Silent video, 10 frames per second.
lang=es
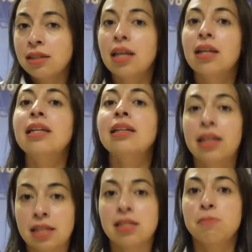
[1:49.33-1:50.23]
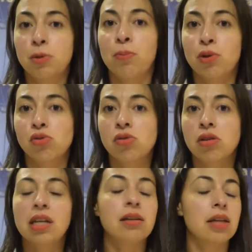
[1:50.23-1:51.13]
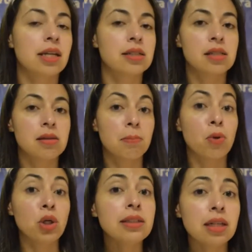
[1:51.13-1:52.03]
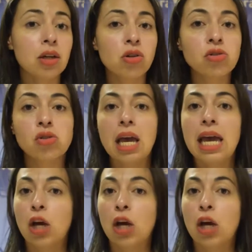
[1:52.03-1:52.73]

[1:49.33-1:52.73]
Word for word: tienen intereses propios, intereses políticos,